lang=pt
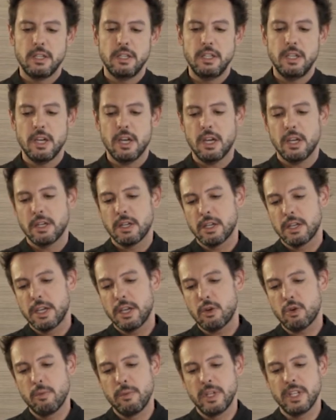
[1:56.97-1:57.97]
E a
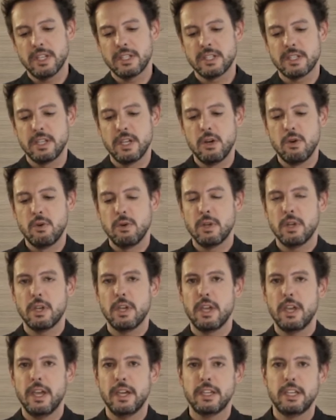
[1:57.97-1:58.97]
recomendação
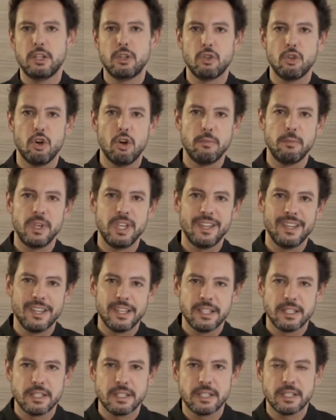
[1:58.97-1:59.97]
é que tome
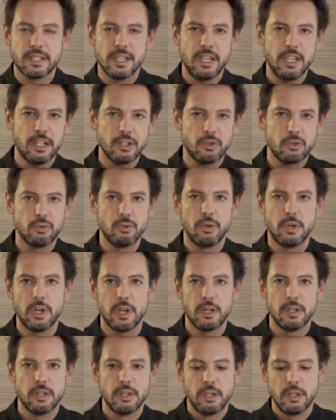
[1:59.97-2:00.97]
sem
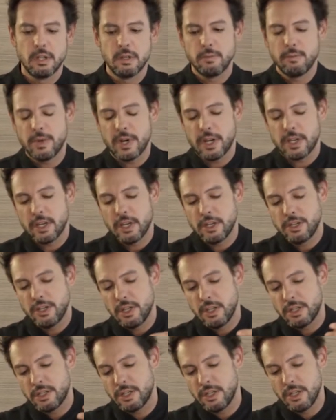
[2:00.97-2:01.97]
açúcar, para que a
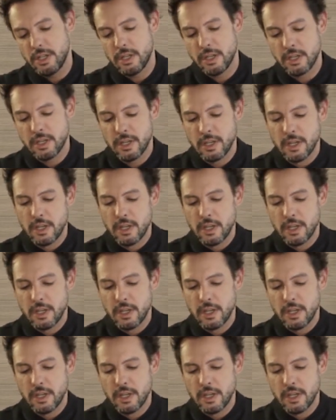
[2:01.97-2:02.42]
gente